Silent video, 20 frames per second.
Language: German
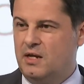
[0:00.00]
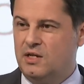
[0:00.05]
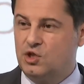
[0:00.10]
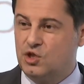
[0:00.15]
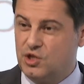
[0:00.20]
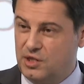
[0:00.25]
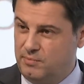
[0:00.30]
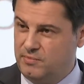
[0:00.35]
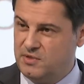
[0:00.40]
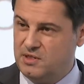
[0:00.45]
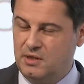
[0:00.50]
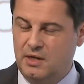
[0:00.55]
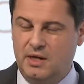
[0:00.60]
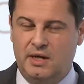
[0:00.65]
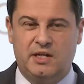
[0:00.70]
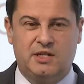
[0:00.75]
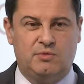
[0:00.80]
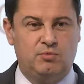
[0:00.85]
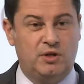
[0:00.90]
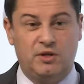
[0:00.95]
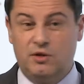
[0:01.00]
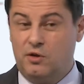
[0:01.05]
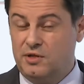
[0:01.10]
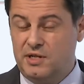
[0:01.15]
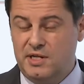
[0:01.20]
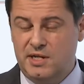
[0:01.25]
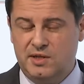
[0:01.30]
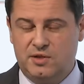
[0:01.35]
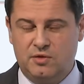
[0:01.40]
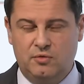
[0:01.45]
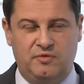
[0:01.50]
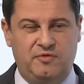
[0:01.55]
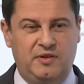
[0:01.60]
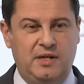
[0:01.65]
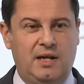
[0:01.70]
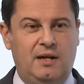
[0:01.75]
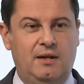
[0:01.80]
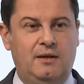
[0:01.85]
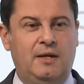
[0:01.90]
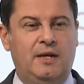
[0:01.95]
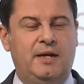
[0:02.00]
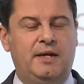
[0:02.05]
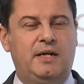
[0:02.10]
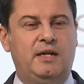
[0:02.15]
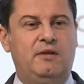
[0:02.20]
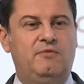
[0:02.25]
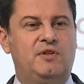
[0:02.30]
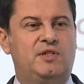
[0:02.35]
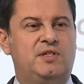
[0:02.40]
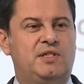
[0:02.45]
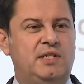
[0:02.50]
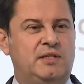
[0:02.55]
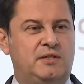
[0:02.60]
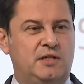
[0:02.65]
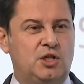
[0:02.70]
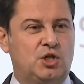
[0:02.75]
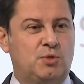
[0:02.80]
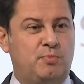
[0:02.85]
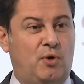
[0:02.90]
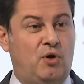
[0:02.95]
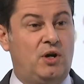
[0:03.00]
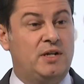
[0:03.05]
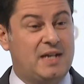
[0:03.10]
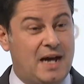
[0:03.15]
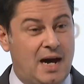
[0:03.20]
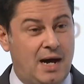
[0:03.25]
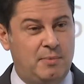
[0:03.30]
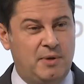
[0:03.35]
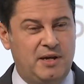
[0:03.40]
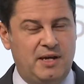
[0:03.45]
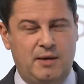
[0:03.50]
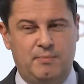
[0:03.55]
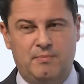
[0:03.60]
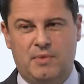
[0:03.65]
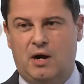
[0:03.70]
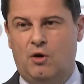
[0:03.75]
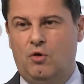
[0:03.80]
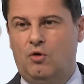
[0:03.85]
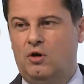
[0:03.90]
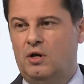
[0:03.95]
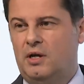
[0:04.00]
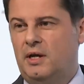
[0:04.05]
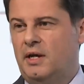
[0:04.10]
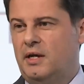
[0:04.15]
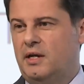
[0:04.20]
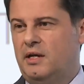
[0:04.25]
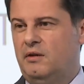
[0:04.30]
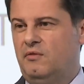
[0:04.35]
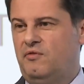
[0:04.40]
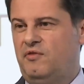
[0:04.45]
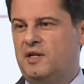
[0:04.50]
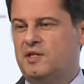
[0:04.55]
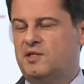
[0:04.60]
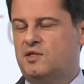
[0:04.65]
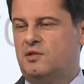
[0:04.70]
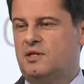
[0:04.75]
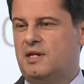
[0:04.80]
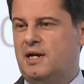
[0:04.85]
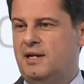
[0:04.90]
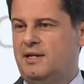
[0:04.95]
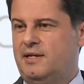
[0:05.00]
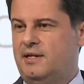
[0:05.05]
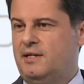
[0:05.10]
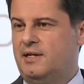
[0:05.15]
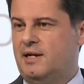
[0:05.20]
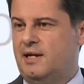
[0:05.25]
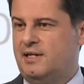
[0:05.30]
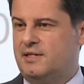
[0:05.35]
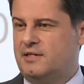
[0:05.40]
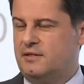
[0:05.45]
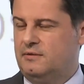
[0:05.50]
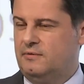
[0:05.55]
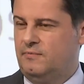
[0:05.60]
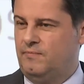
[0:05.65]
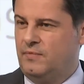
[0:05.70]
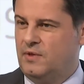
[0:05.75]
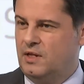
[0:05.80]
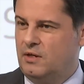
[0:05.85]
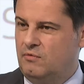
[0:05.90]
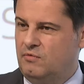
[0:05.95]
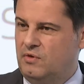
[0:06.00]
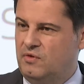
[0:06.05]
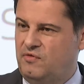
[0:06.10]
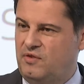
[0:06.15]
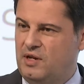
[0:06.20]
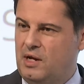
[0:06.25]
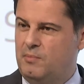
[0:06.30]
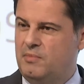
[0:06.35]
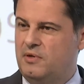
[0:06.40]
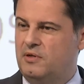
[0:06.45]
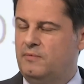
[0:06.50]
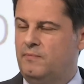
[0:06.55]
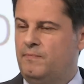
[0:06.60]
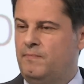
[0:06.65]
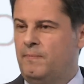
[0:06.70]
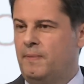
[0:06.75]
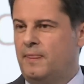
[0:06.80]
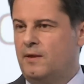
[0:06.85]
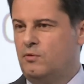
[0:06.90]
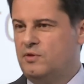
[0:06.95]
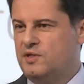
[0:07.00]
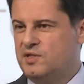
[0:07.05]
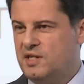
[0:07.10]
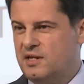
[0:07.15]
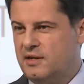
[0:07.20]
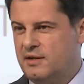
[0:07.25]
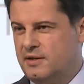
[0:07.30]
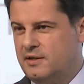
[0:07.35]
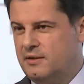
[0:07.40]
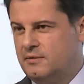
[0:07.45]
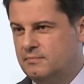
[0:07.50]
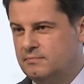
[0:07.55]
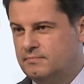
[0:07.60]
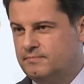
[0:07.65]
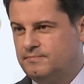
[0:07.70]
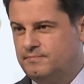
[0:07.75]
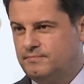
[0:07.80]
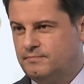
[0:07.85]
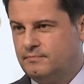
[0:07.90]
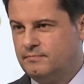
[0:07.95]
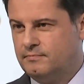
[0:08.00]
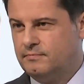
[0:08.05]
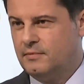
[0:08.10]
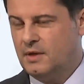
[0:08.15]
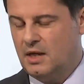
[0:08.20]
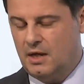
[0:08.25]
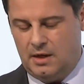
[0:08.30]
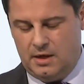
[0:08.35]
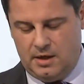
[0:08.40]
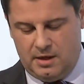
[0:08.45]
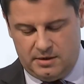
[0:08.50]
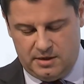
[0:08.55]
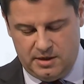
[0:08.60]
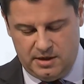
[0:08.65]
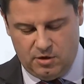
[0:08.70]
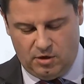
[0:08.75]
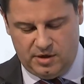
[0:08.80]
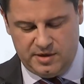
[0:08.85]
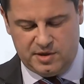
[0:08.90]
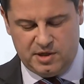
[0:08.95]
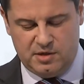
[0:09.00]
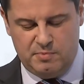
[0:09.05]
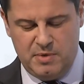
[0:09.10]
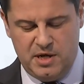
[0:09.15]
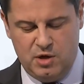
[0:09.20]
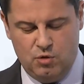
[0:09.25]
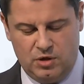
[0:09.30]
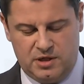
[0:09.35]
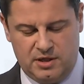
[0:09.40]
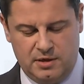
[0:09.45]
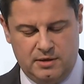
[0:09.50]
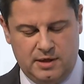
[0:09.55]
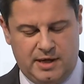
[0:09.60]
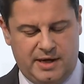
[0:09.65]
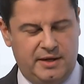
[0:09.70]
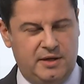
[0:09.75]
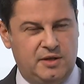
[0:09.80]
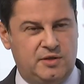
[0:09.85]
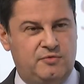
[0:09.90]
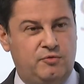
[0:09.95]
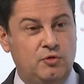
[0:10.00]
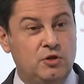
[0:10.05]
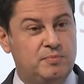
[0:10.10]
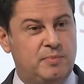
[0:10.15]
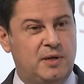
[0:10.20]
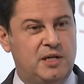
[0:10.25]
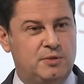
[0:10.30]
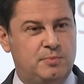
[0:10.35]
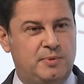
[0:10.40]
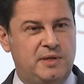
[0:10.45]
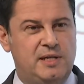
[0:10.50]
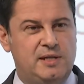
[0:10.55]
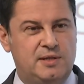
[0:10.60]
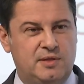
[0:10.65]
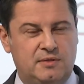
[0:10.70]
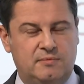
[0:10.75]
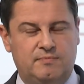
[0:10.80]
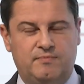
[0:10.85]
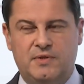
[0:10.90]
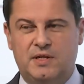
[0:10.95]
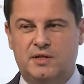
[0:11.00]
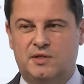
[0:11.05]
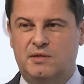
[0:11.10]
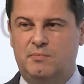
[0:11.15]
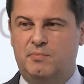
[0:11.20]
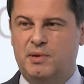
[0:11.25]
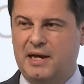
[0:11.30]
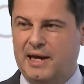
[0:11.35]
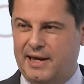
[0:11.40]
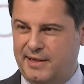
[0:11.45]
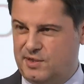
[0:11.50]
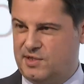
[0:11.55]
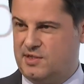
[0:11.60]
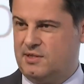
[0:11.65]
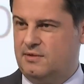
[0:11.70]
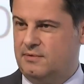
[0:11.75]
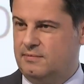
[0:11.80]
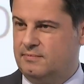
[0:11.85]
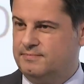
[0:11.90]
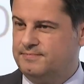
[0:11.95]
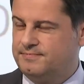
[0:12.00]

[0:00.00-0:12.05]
Es stimmt, es wurde noch nie so viel investiert in Sport, aber eben auch in fiktionale Inhalte wie Filme und Serien. Die 90 Minuten eines Fußballspiels sind begrenzt.